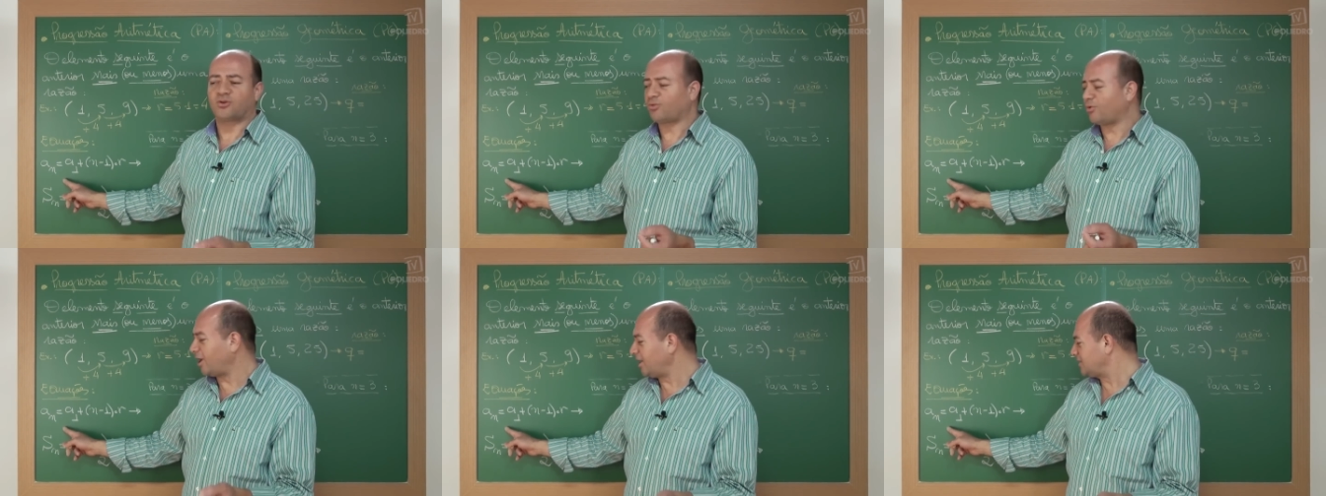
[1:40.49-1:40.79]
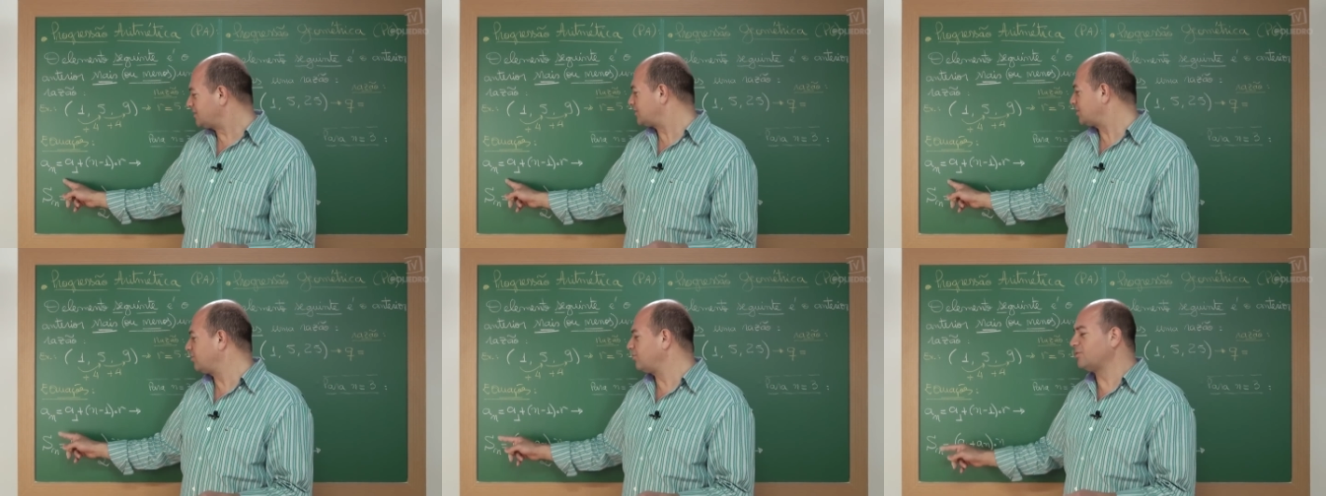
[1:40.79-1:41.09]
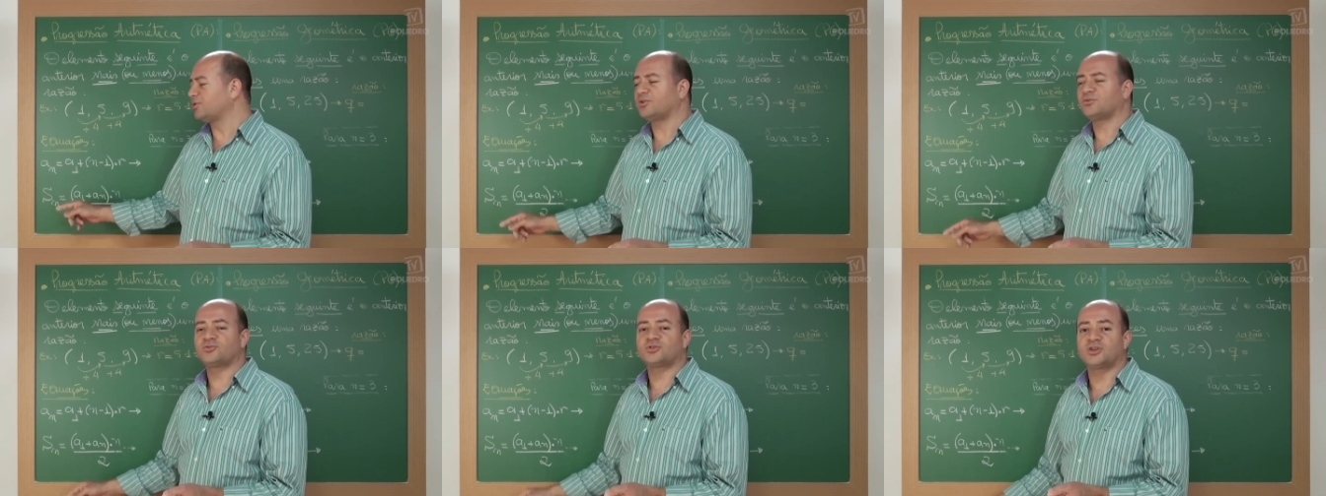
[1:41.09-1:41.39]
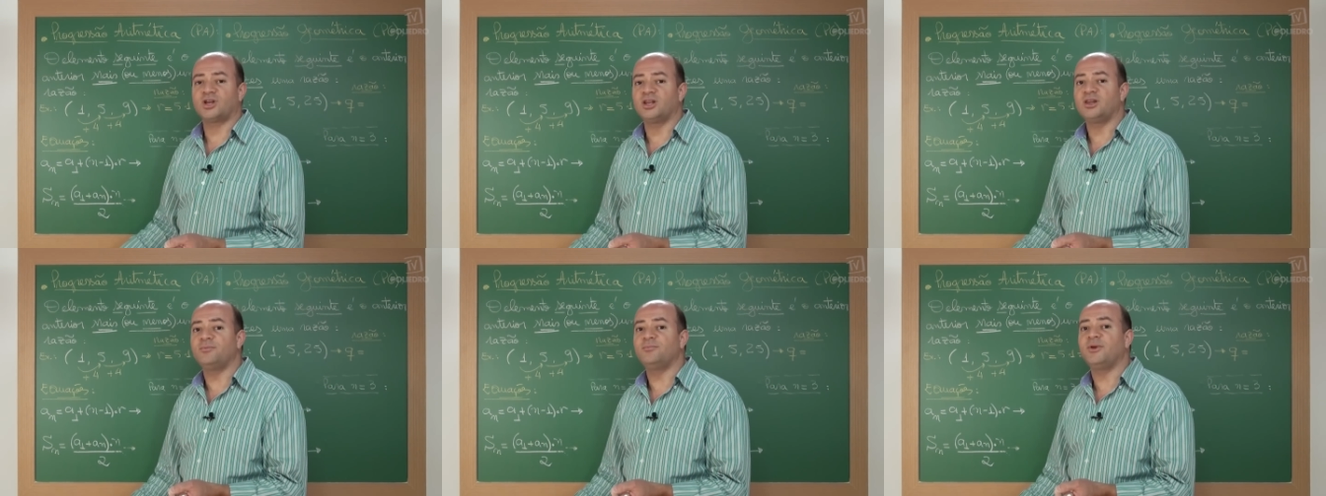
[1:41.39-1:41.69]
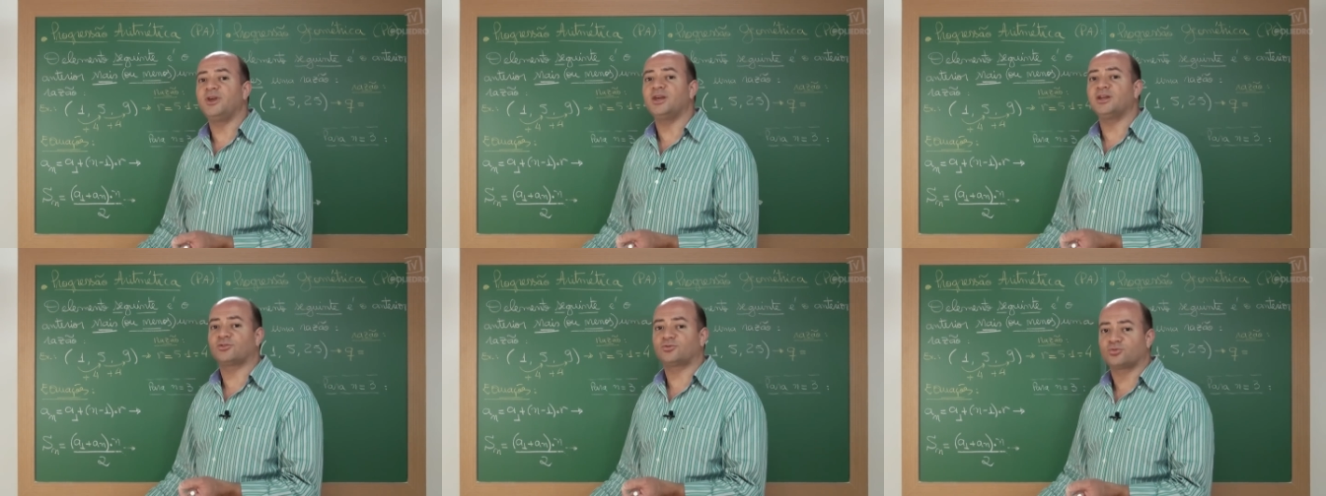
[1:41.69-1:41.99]
Quais são os
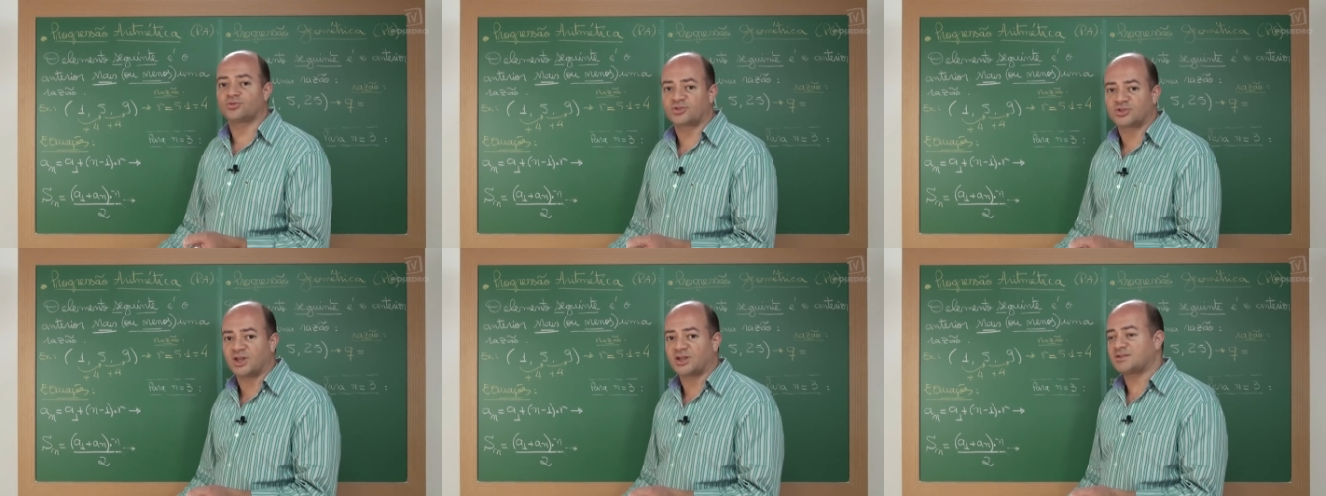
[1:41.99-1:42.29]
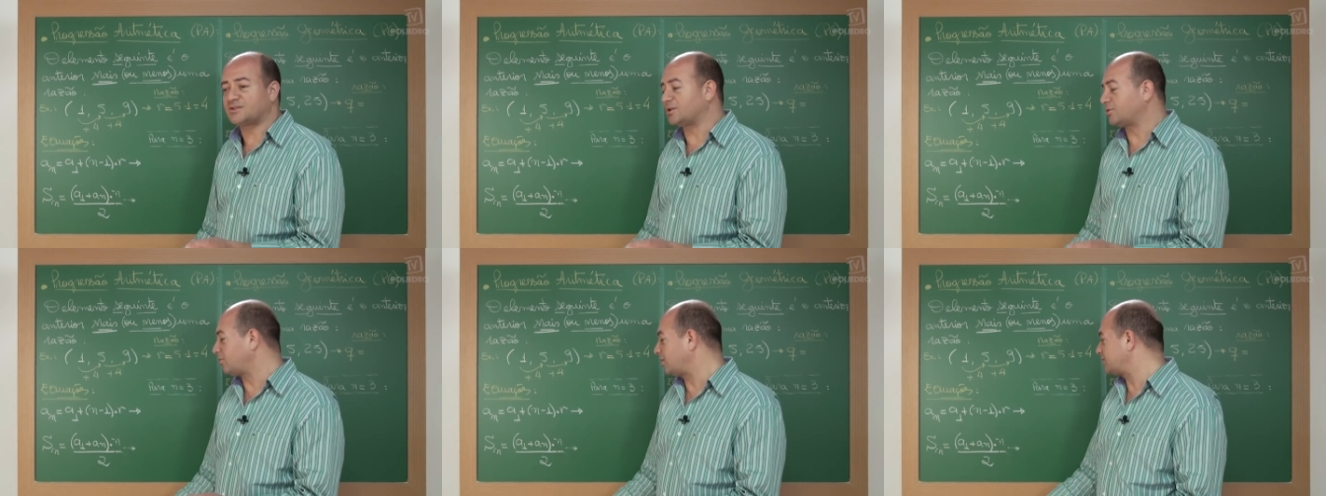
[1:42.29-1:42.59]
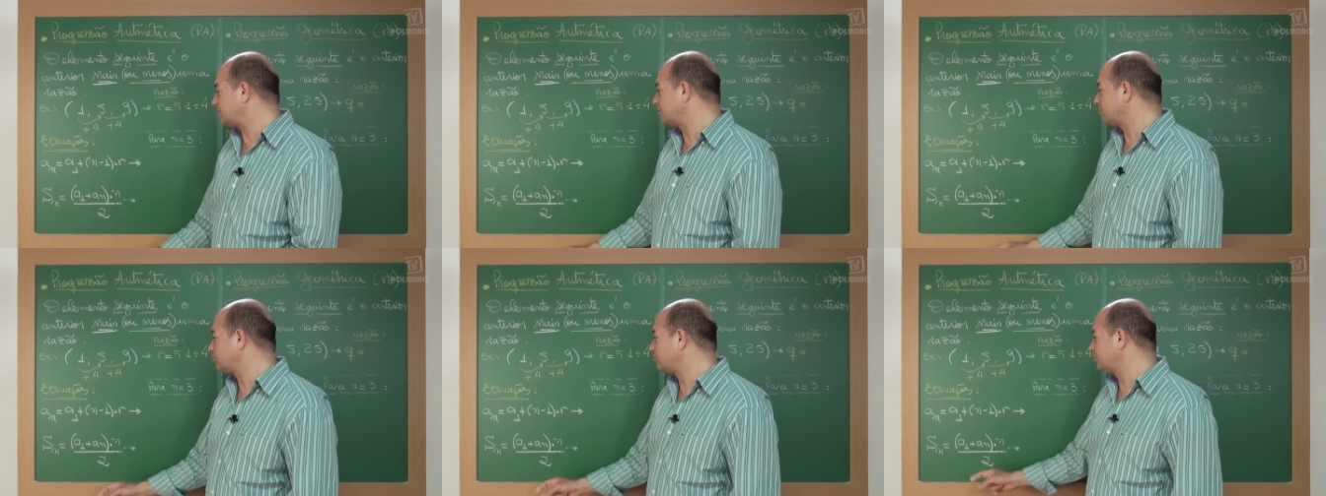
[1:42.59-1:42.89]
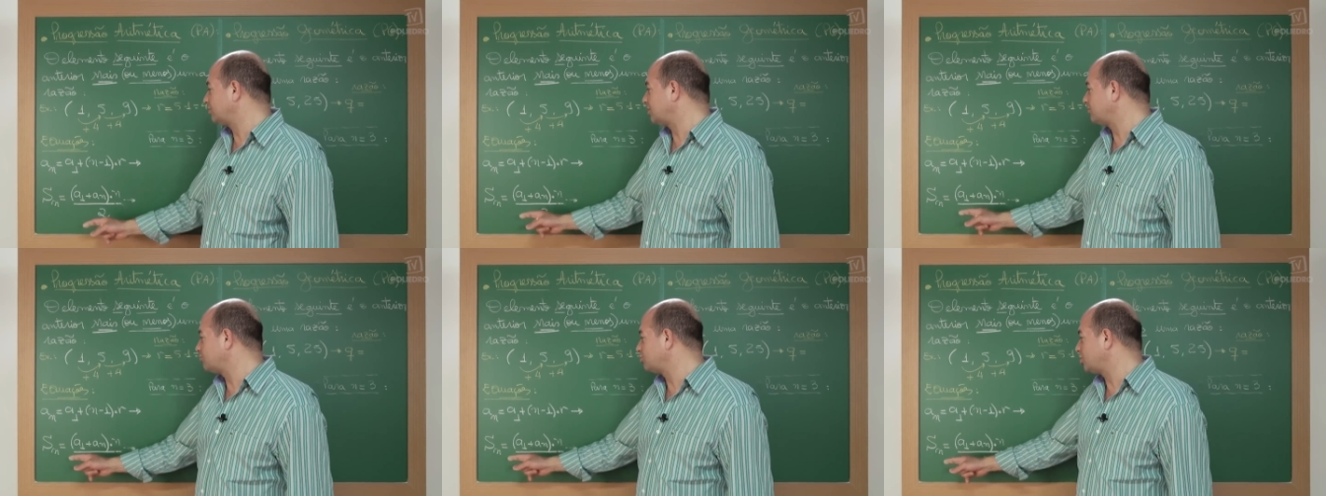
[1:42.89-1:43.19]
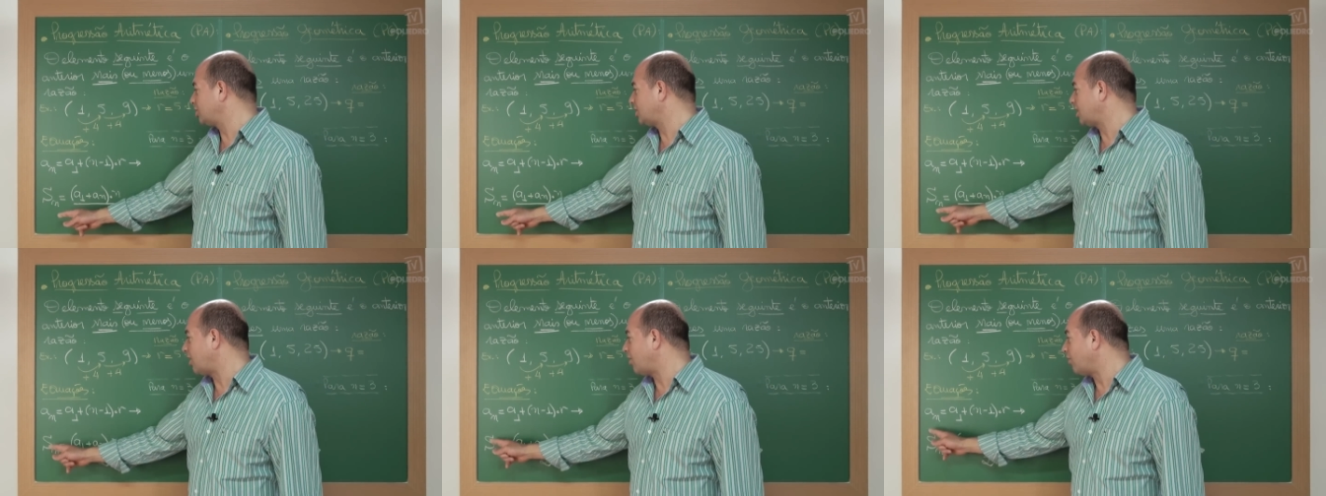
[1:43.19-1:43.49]
elementos dessa equação do termo
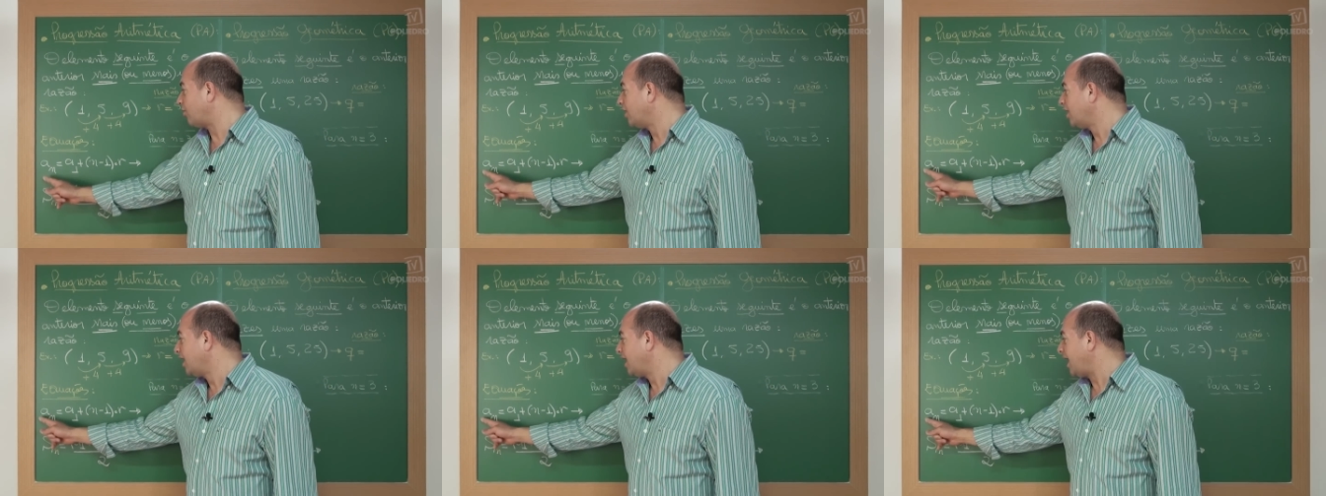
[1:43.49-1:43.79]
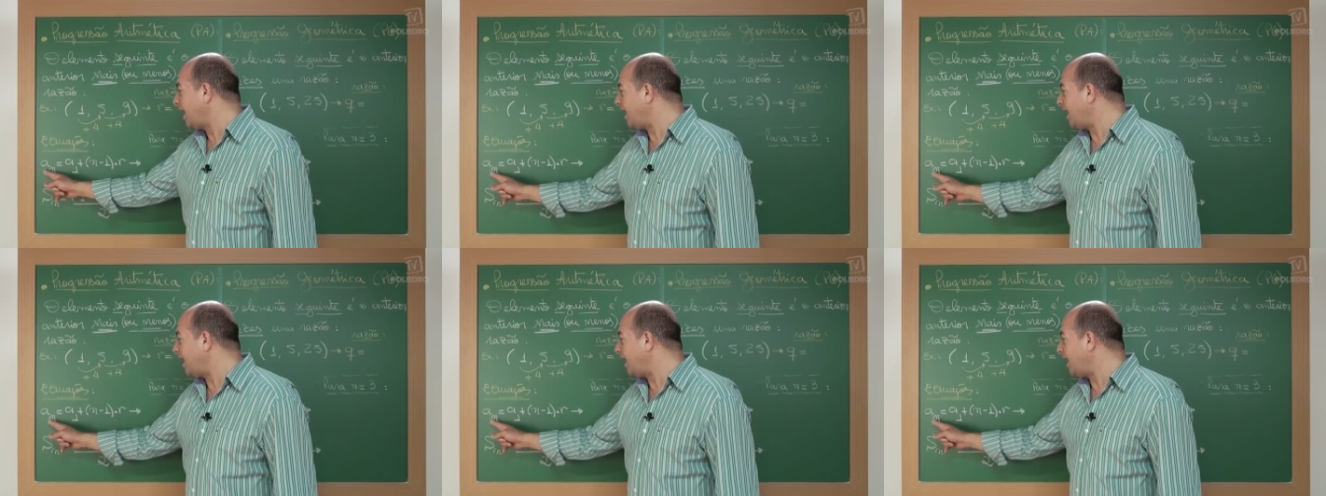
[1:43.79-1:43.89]
geral?